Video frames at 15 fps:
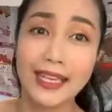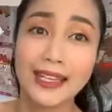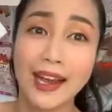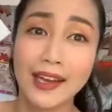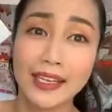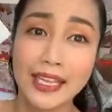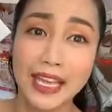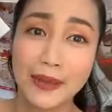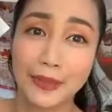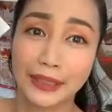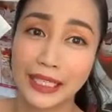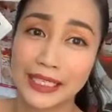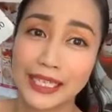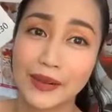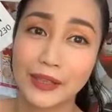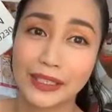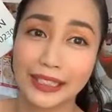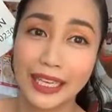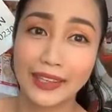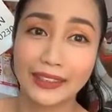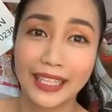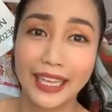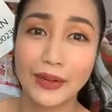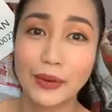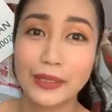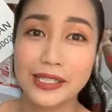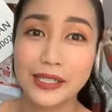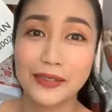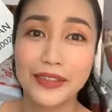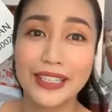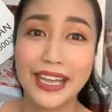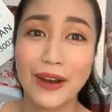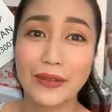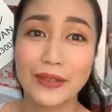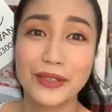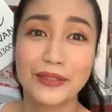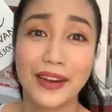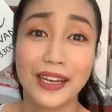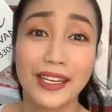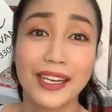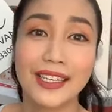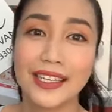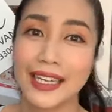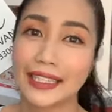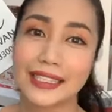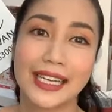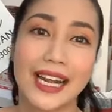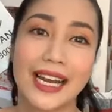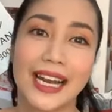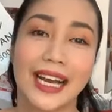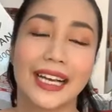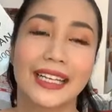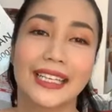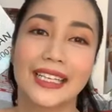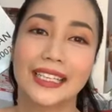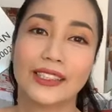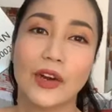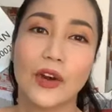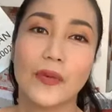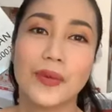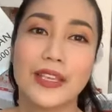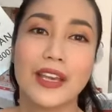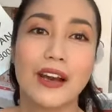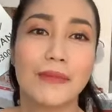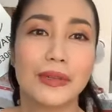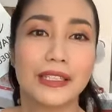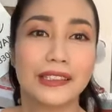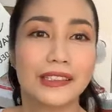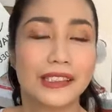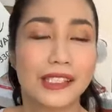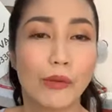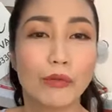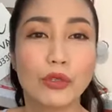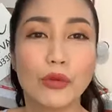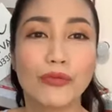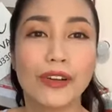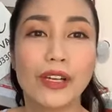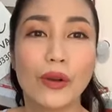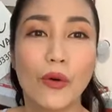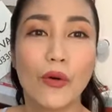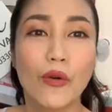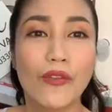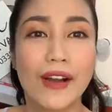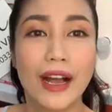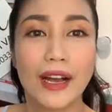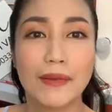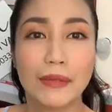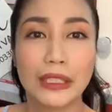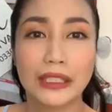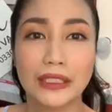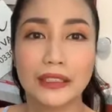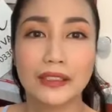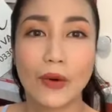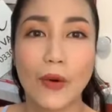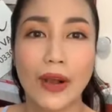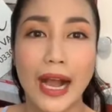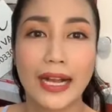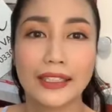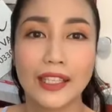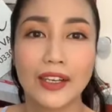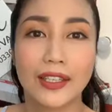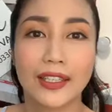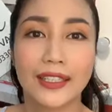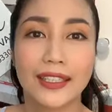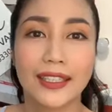giới gì mà tại sao người ta có thể đối xử với nhau như vậy á. Thành ra là thôi bây giờ mình sống chung với lũ và mình cứ cố gắng thôi,